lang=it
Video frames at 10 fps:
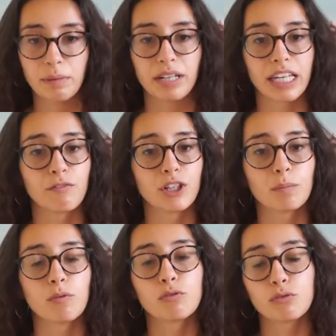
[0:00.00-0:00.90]
Perché
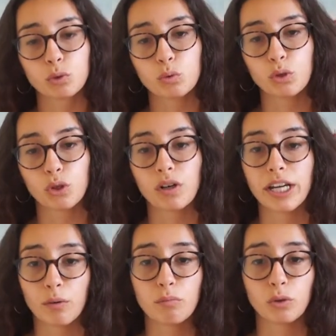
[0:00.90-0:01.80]
vogliamo un futuro
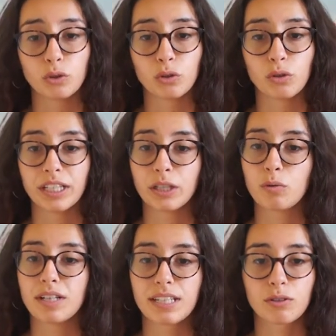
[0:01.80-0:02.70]
e un mondo in
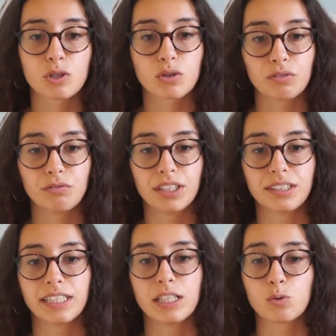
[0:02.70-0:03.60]
cui siano
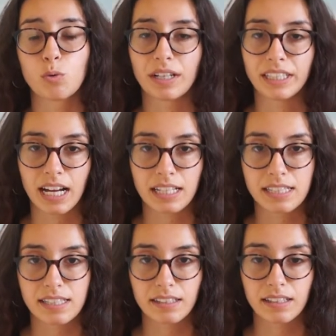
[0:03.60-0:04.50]
sconfitte le
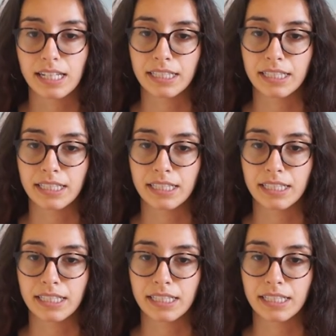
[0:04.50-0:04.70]
disuguaglianze,